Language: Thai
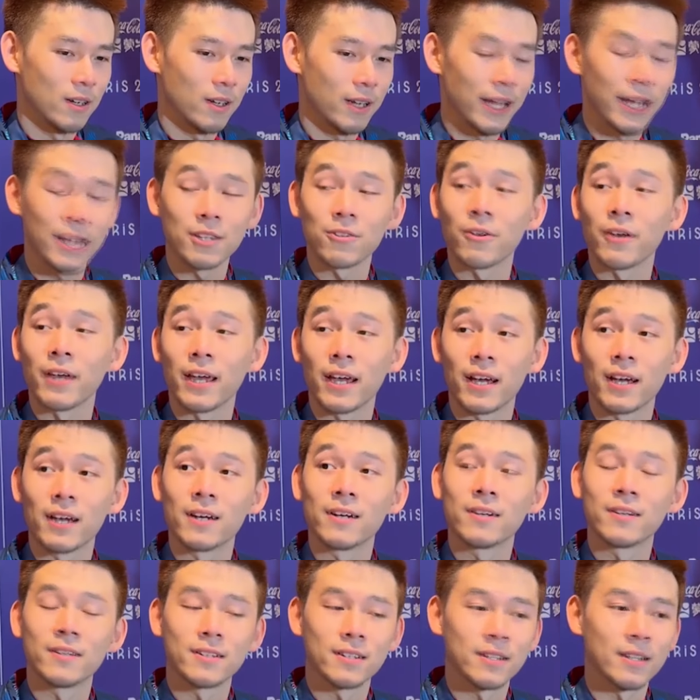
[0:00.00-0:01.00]
เร่งตัวเอง
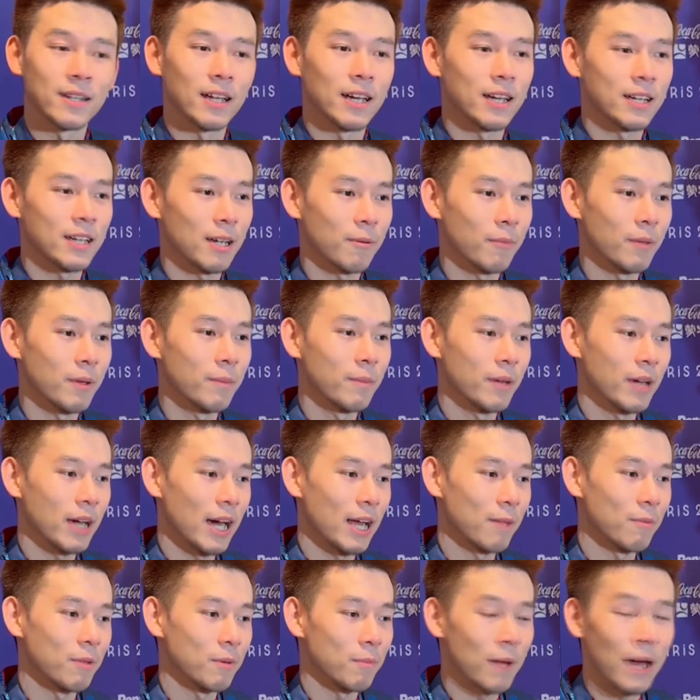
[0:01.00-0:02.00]
นะฮะทำให้มี
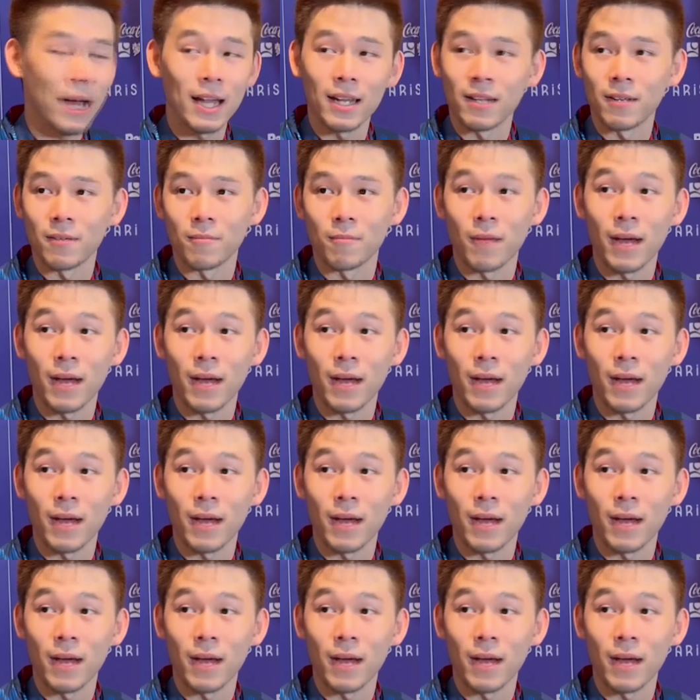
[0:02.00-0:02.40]
การผิดพลาด